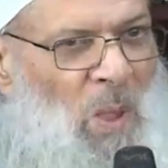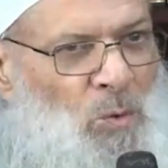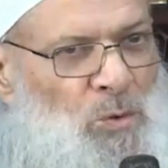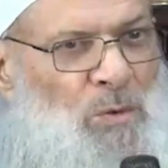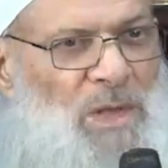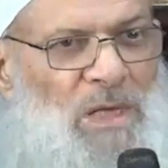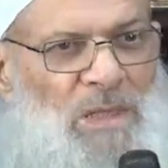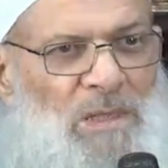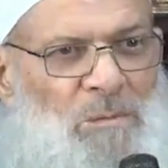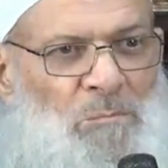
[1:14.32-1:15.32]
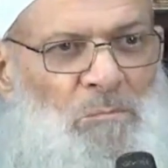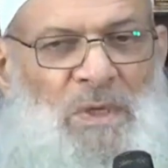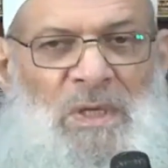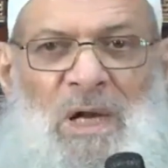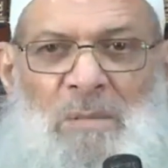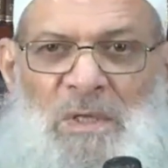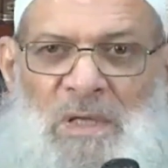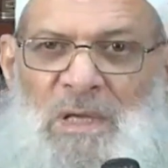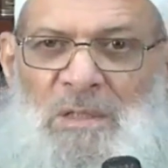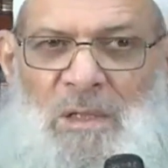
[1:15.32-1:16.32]
كل ذلك من نعم
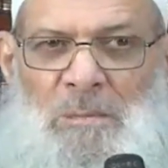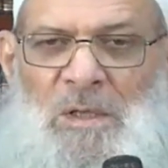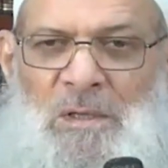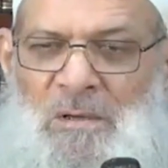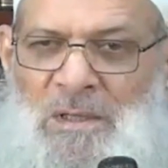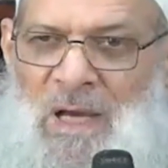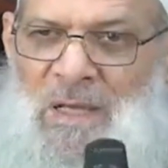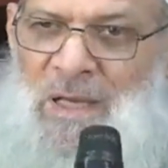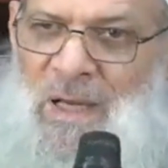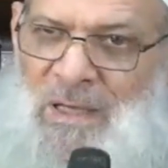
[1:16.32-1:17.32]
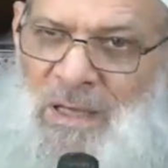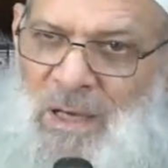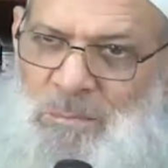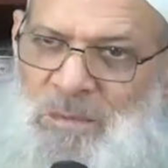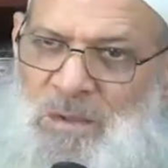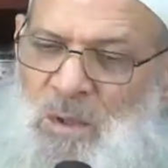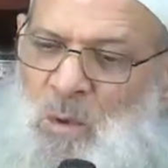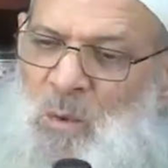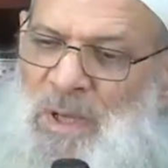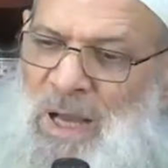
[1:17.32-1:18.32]
الله تبارك وتعالى على العبد
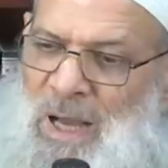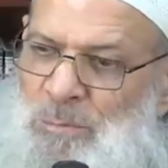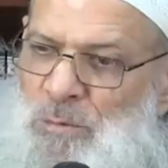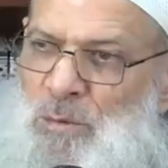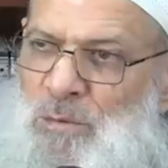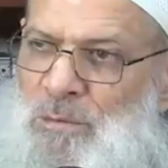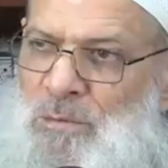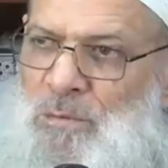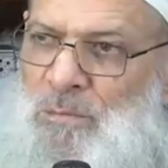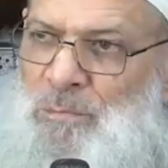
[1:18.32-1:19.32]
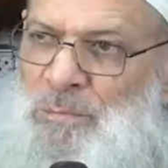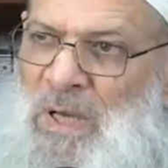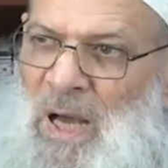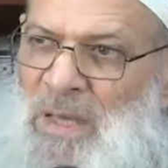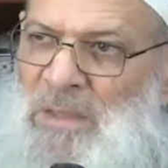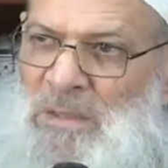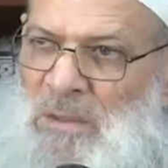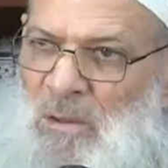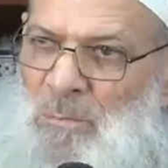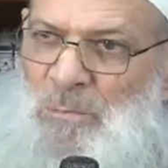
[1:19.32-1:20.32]
والعبد بعين
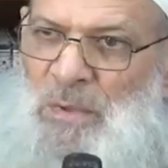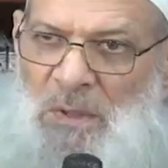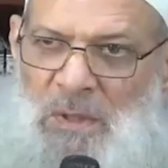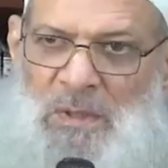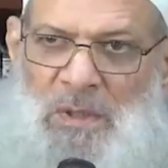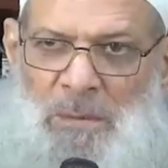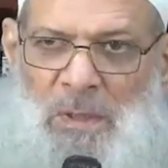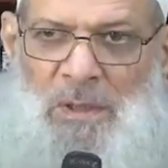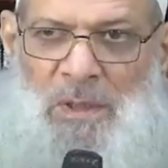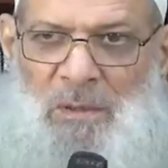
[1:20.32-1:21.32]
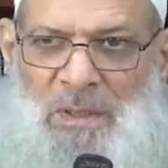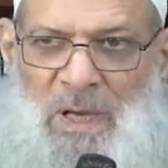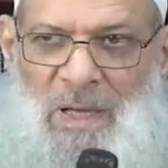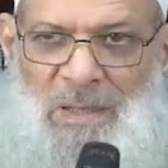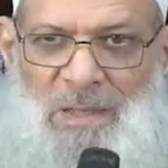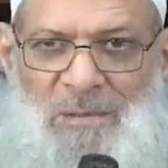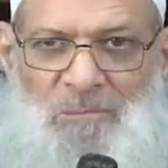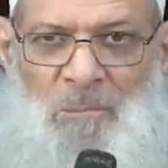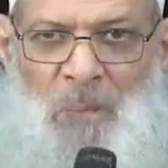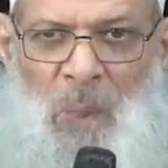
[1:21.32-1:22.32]
ربه تبارك وتعالى
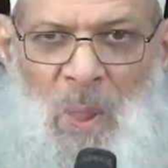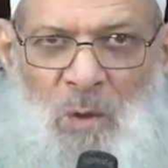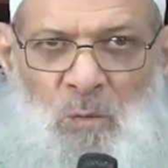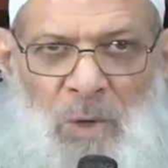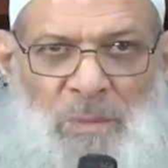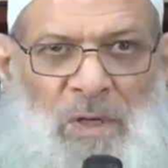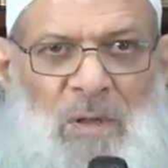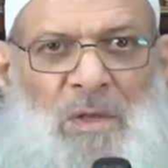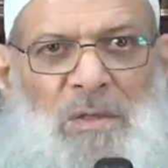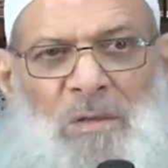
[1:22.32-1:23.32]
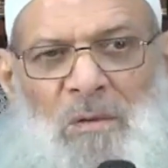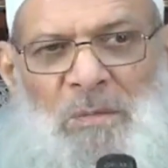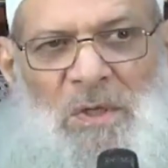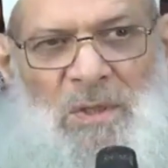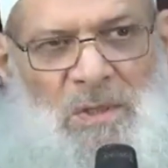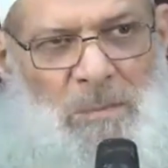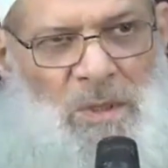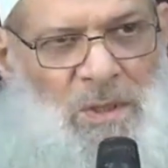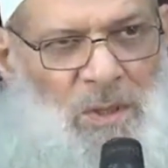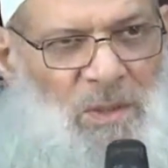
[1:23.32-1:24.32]
وبنظر ربه
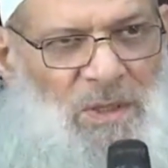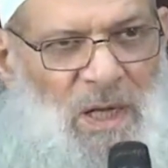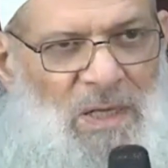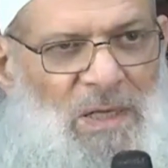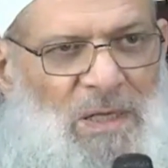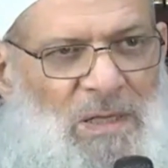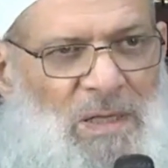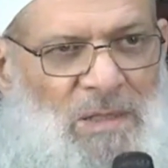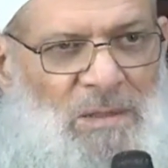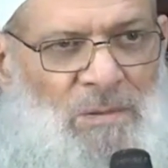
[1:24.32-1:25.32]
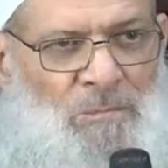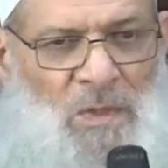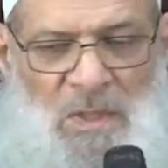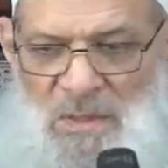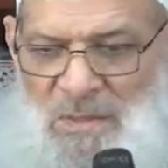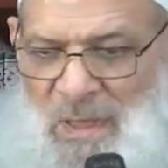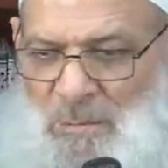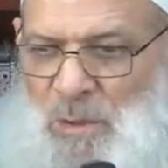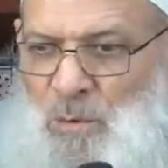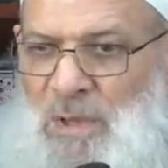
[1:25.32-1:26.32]
تبارك وتعالى إليه
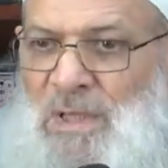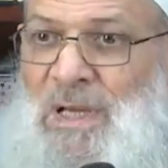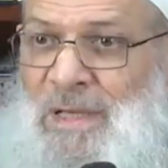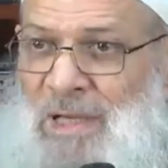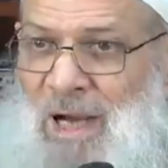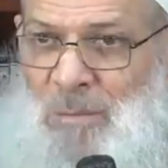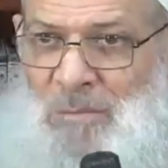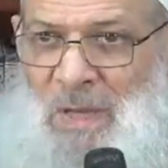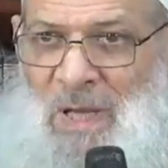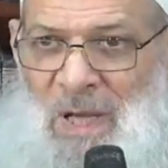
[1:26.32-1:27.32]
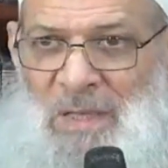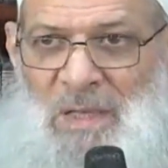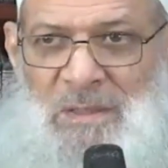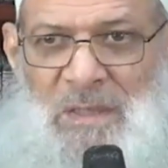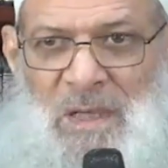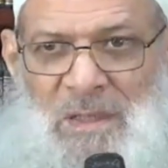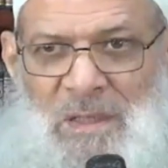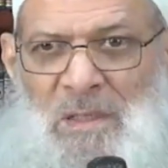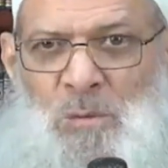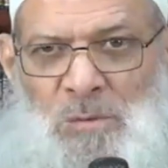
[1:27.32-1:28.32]
يستعمل تلك النعم التي
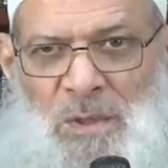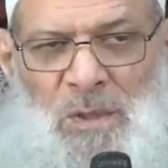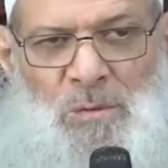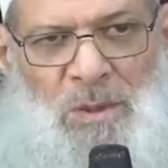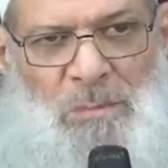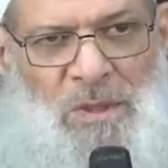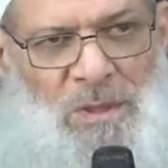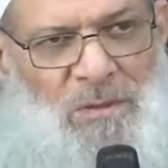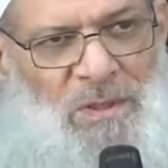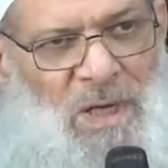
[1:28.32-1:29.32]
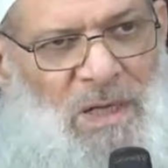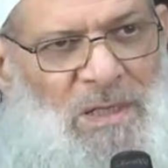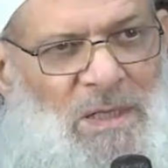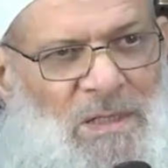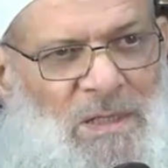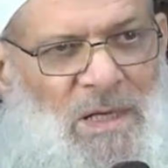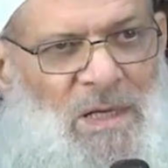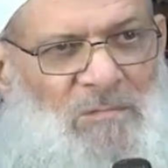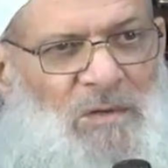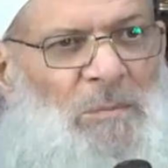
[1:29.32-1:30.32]
آتاه الله تبارك وتعالى
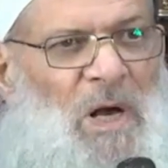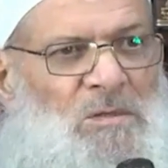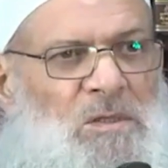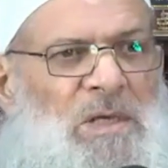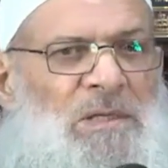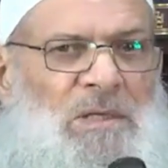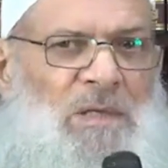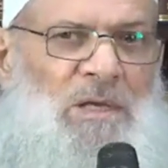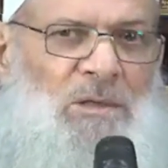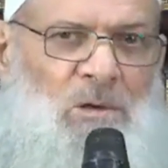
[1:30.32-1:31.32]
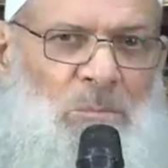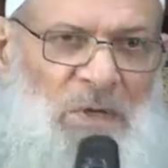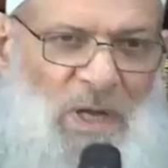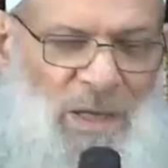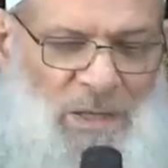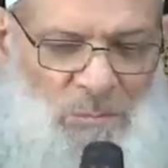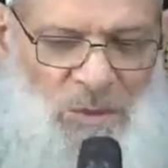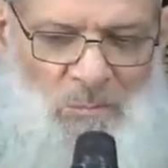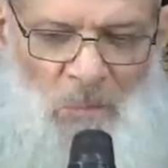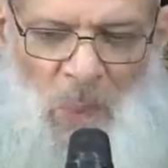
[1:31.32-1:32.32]
إياها في معصية الله رب
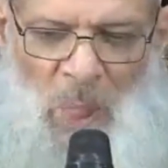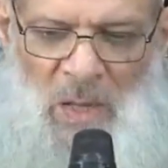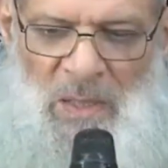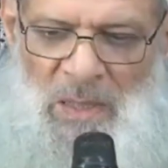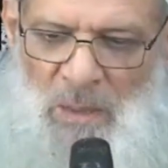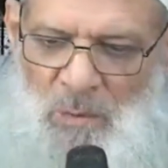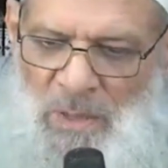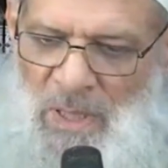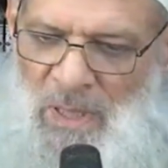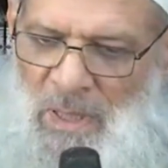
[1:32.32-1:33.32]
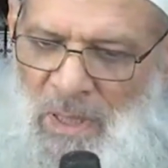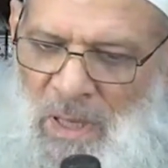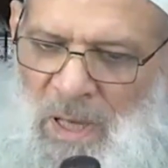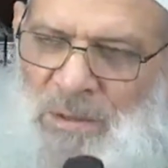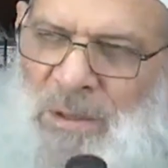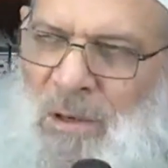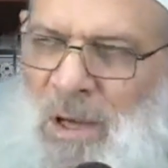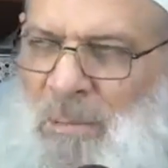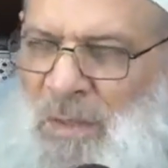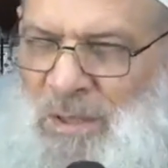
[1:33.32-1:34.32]
العالمين لولا أن
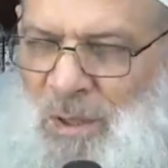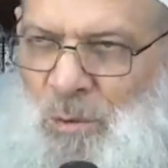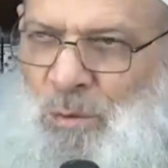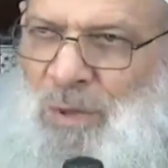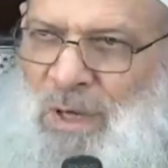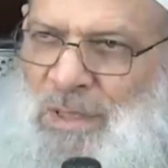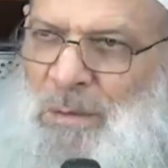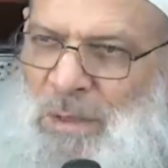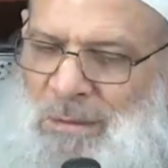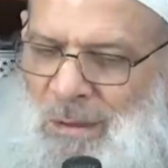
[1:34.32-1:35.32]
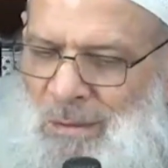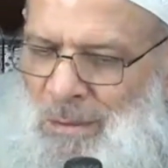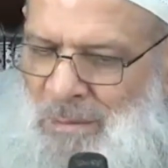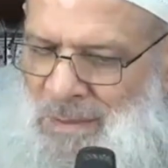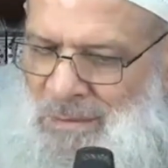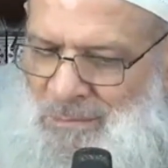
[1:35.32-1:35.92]
رحمته غلبت غضبه